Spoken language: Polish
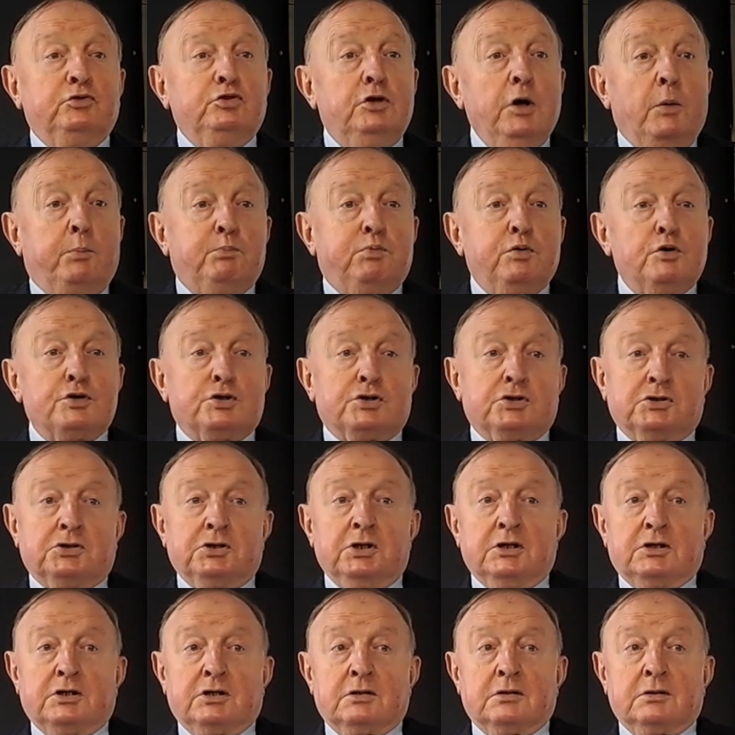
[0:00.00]

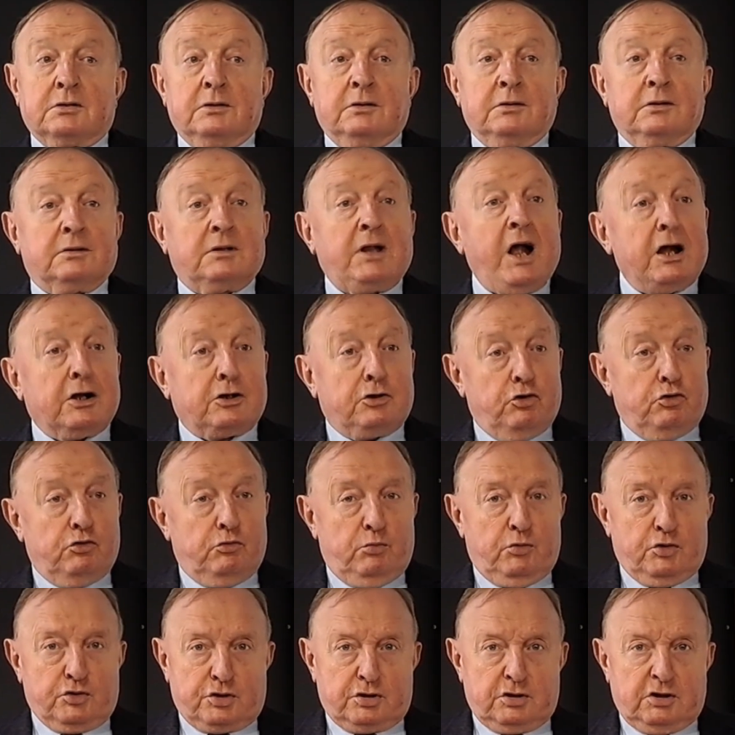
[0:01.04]
dopuścić taką
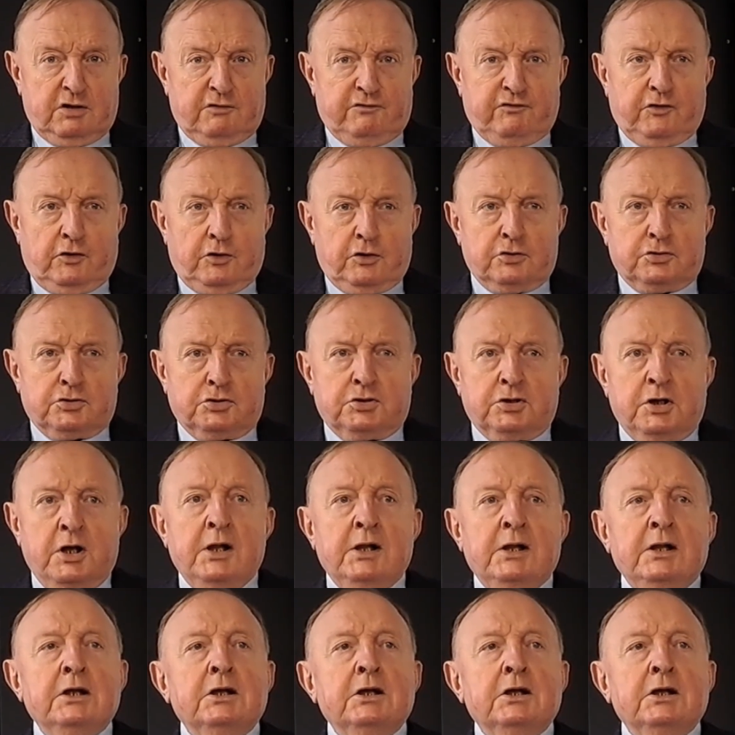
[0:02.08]
możliwość,